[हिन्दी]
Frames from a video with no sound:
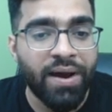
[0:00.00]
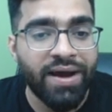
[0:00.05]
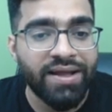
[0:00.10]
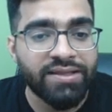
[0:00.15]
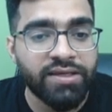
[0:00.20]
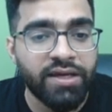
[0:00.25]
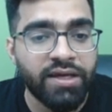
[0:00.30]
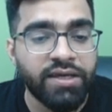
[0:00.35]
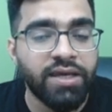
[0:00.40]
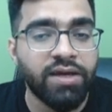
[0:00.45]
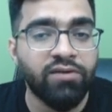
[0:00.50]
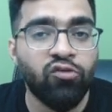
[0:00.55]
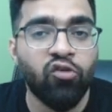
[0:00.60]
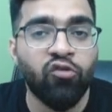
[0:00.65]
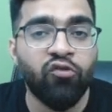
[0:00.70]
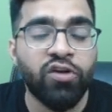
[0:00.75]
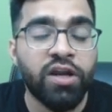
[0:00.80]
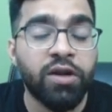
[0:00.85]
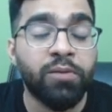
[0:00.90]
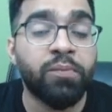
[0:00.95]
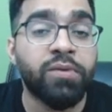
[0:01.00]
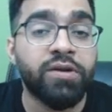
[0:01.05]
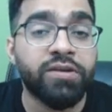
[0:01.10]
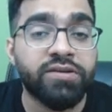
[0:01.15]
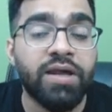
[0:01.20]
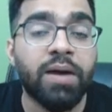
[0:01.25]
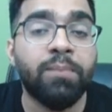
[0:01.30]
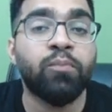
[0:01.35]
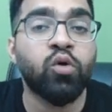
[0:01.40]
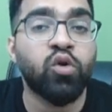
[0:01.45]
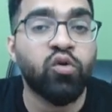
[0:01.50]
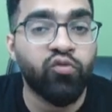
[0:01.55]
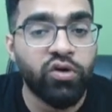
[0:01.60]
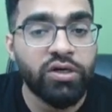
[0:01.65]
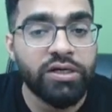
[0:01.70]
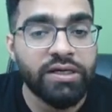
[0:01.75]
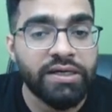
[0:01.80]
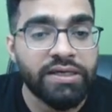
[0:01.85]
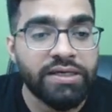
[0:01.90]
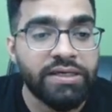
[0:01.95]
बात कही है वो
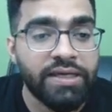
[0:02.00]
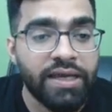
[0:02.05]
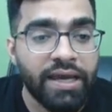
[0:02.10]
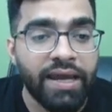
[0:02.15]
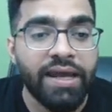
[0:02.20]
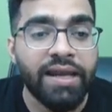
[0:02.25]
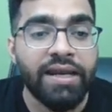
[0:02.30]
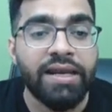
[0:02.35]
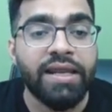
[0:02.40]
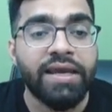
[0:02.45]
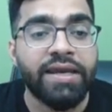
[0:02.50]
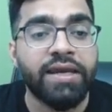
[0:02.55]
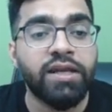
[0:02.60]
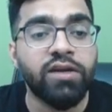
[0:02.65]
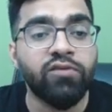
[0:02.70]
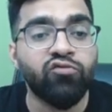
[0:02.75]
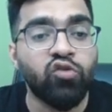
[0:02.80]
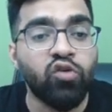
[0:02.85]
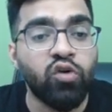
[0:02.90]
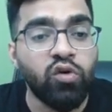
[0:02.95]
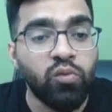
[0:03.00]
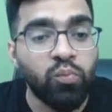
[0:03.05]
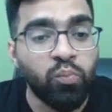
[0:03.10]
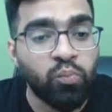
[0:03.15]
विनम्रतापूर्वक कही है लेकिन वो